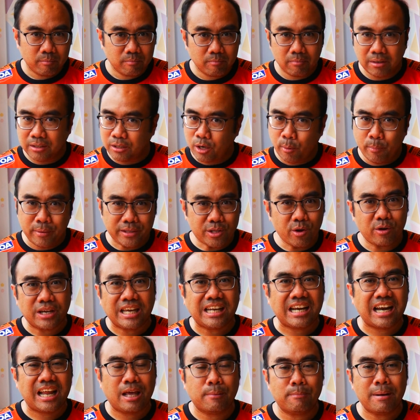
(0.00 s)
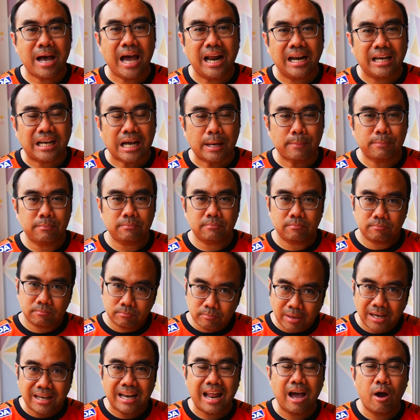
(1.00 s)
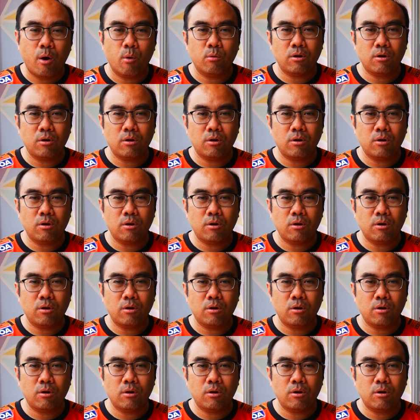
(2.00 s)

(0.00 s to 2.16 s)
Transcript: มันก็ไม่ต้องคิดอะไรมากนะครับ เป็นเรา